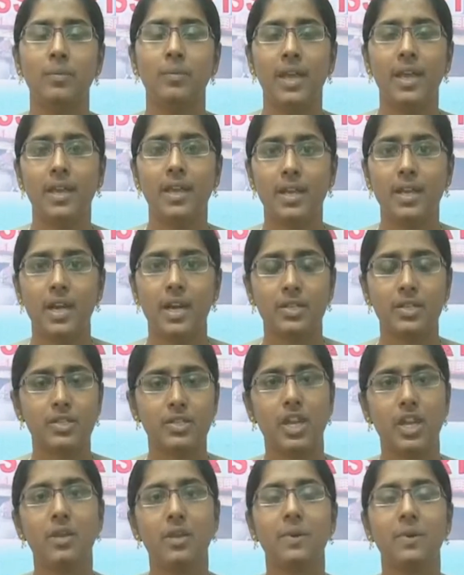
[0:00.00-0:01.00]
మేయర్ గారు
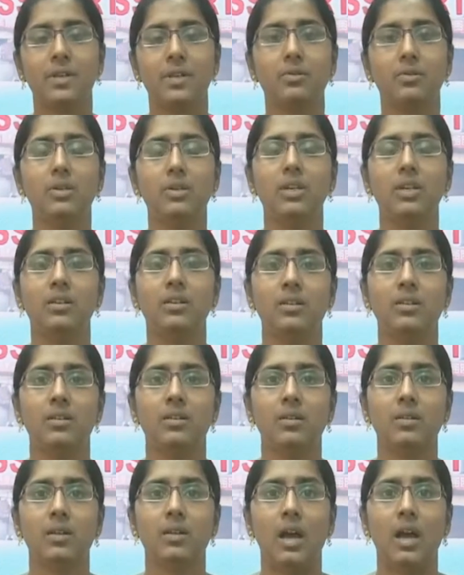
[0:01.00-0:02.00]
చేయి పట్టుకుని
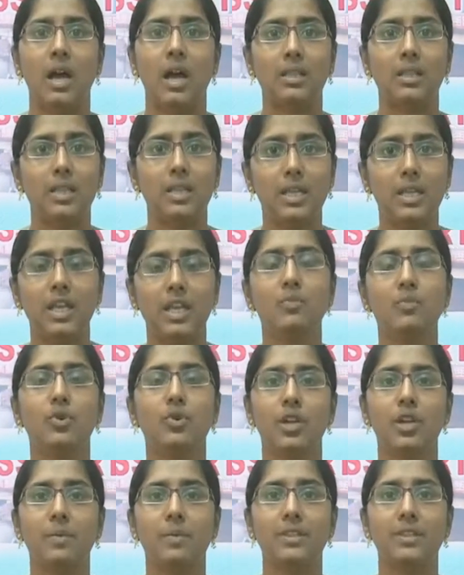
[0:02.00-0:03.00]
అందరికీ
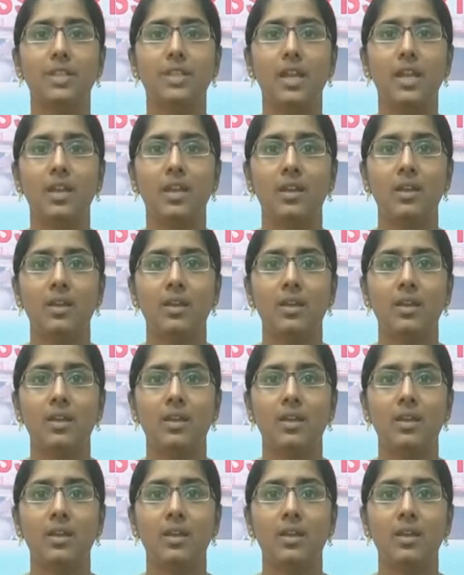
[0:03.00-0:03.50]
ముఖ్యమంత్రి